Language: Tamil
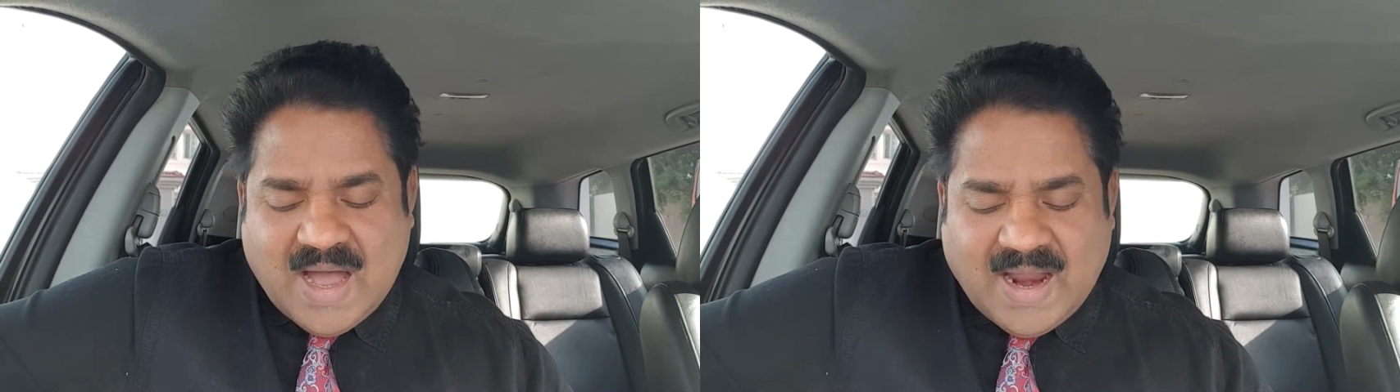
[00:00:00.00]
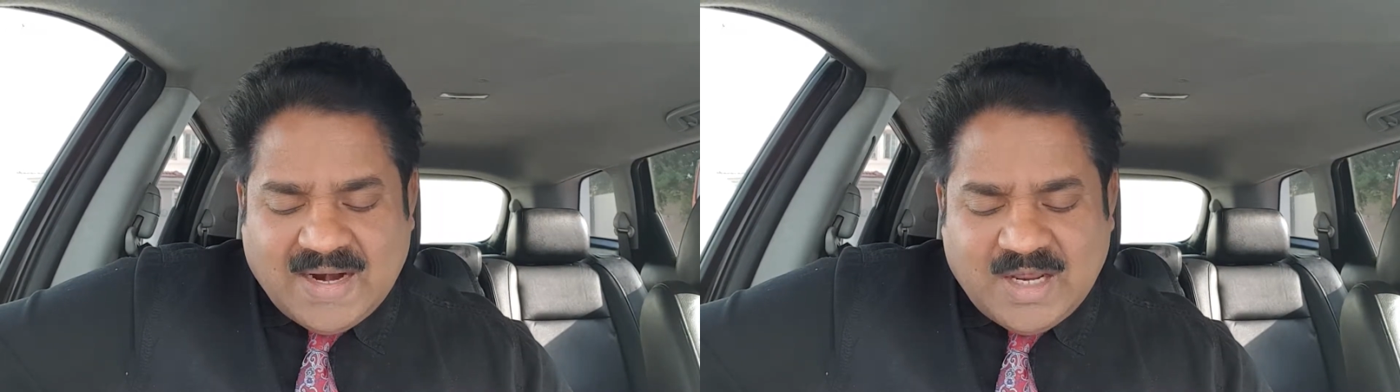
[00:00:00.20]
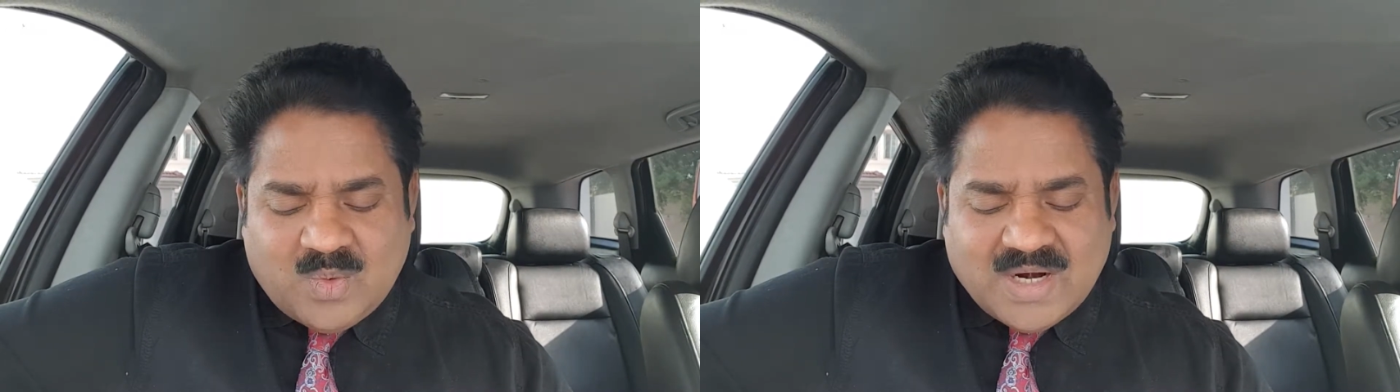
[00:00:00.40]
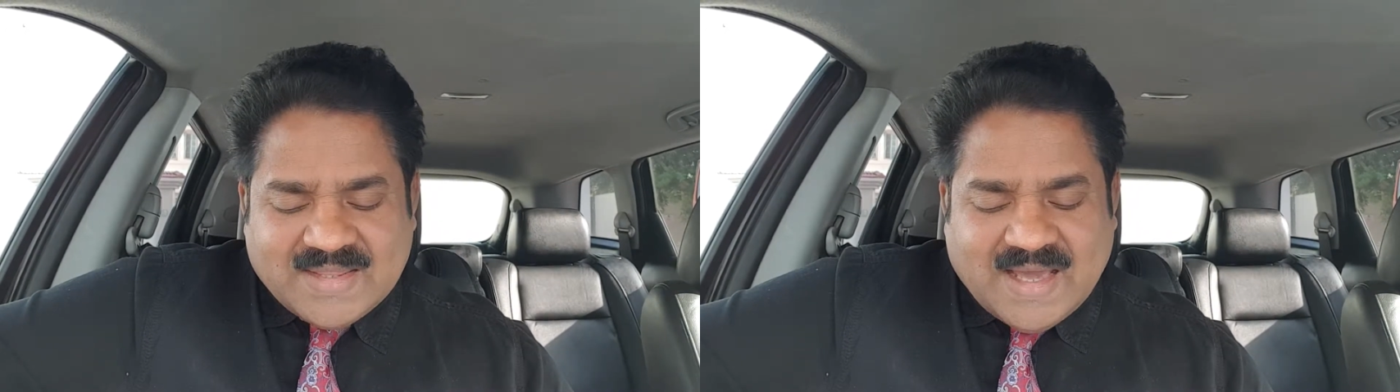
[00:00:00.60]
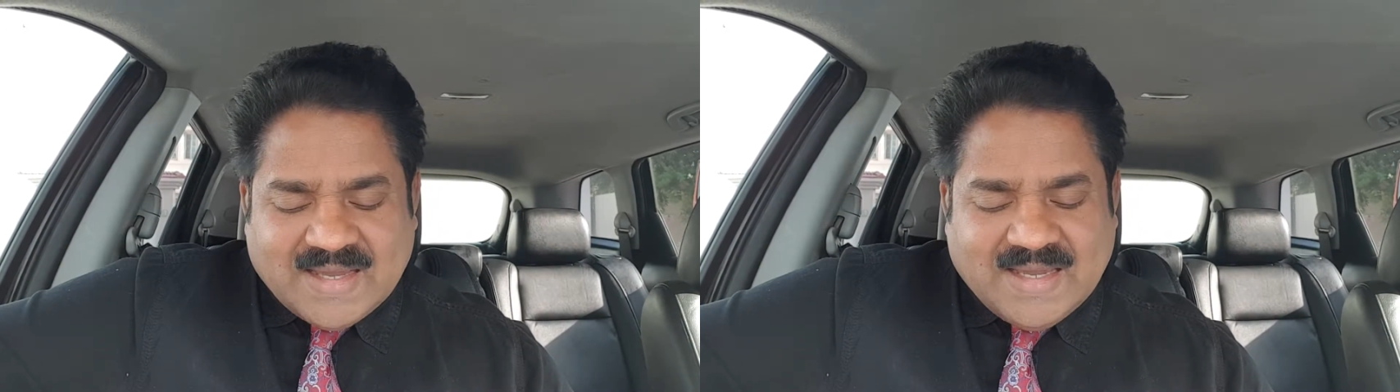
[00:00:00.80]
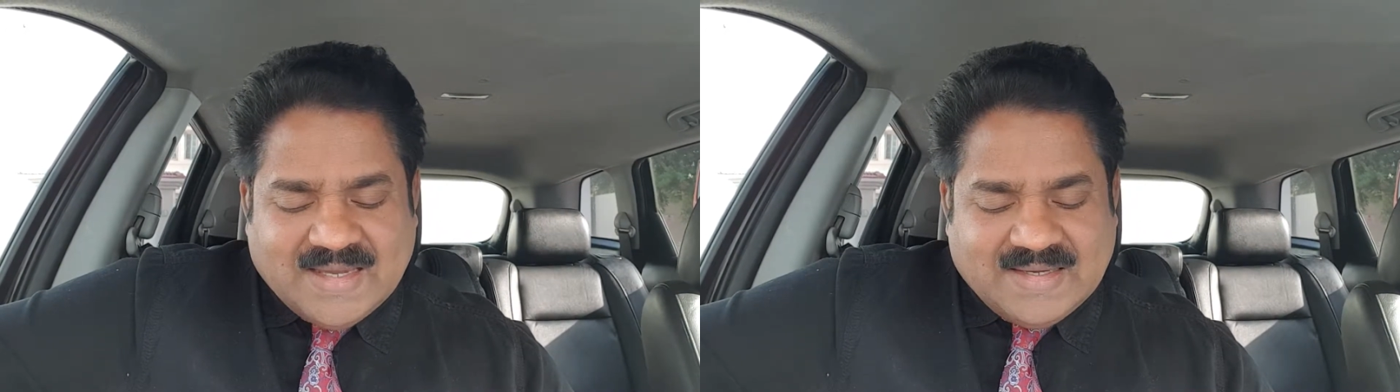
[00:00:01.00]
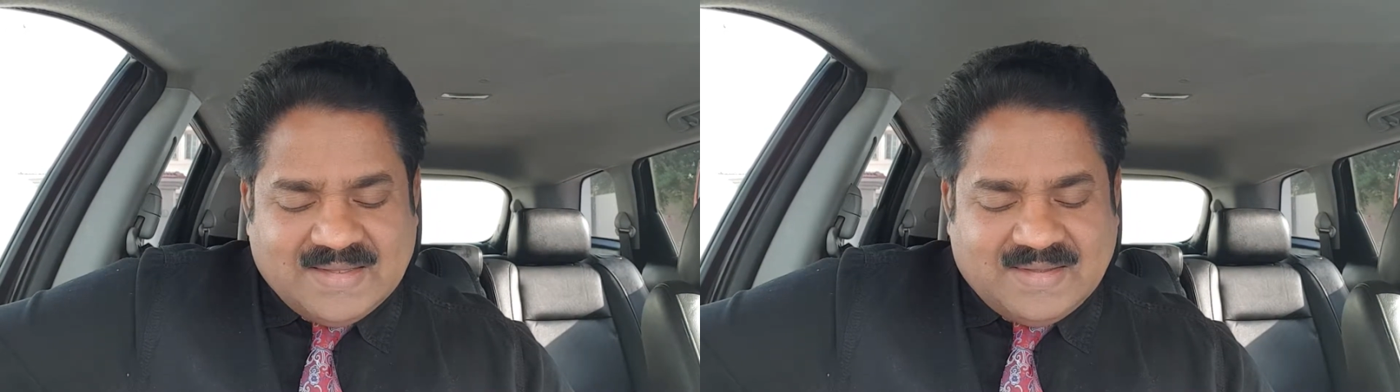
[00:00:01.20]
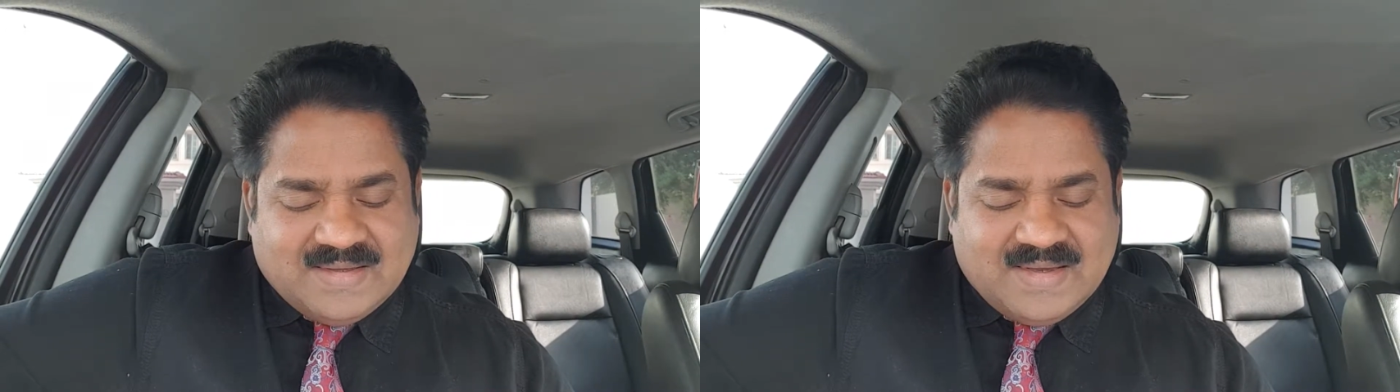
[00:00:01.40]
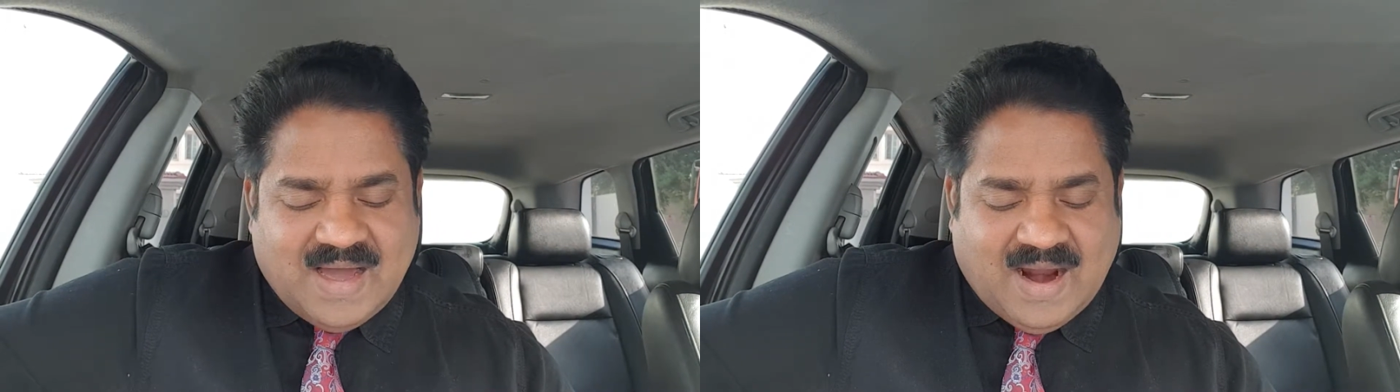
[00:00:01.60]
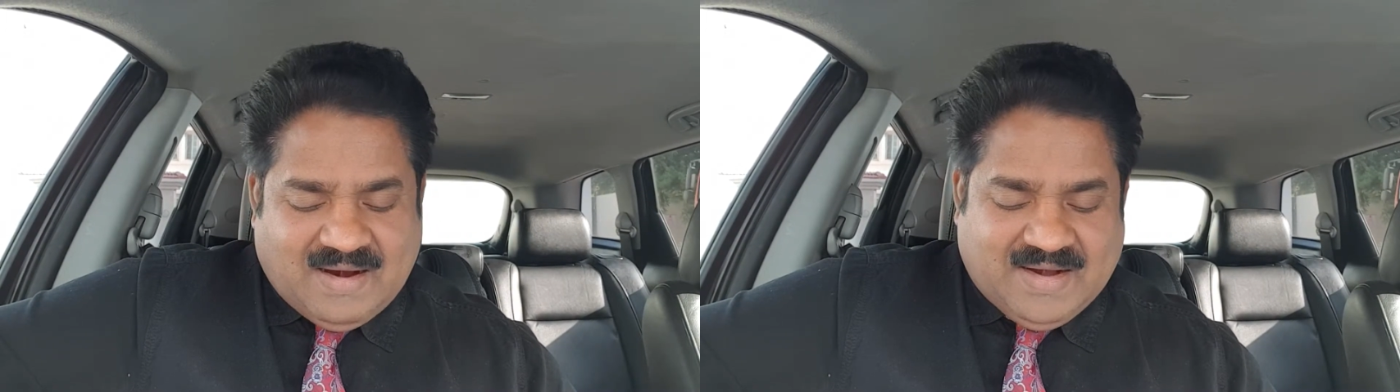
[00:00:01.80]
அழிவுள்ளதாகிய இது
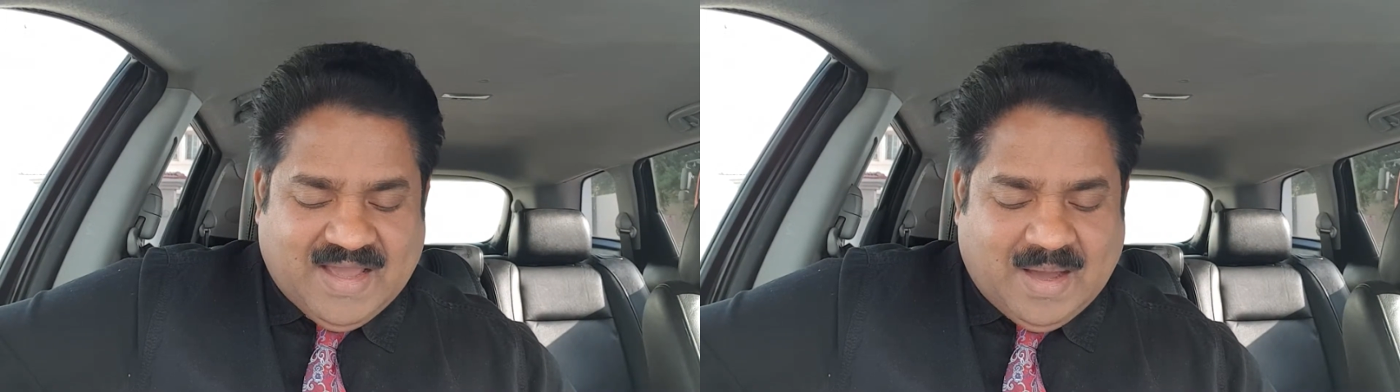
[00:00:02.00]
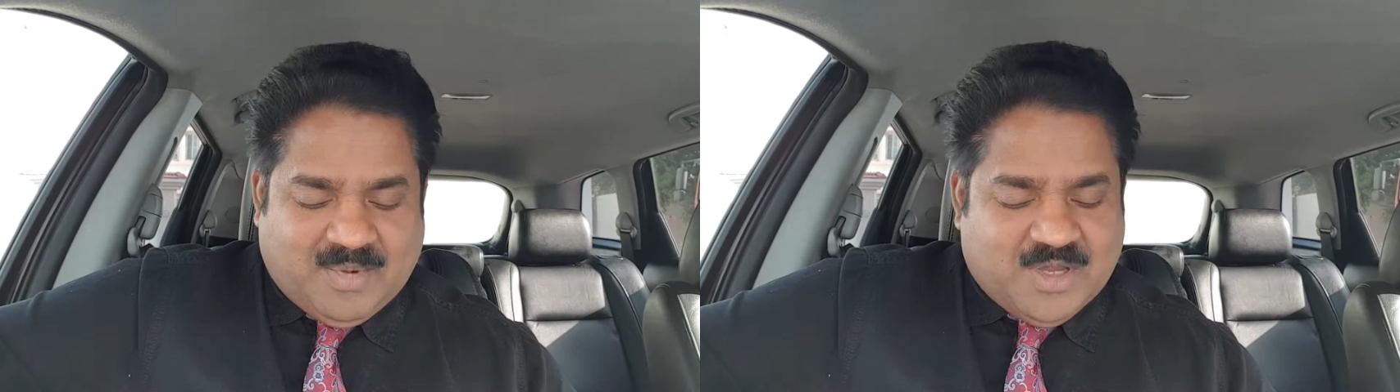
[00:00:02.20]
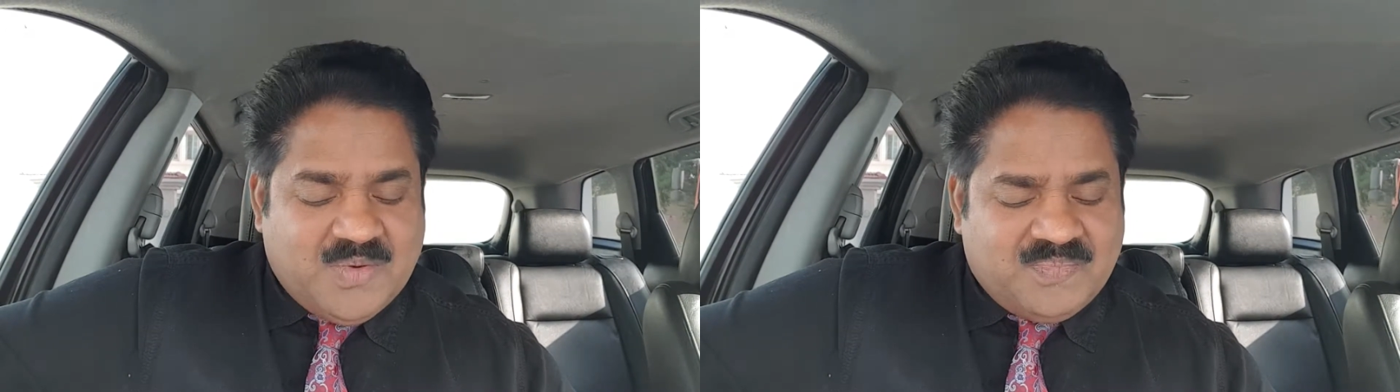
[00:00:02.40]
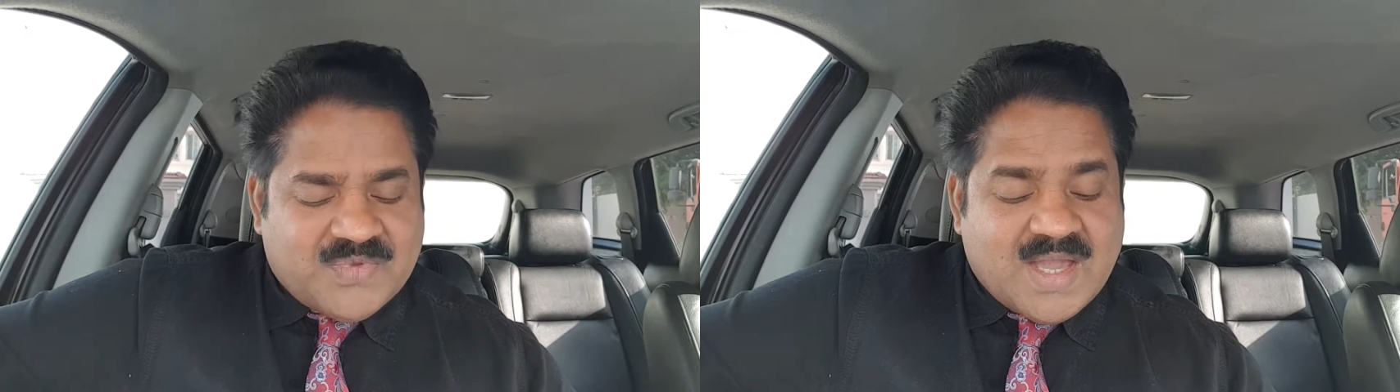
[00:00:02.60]
அழியாமையும்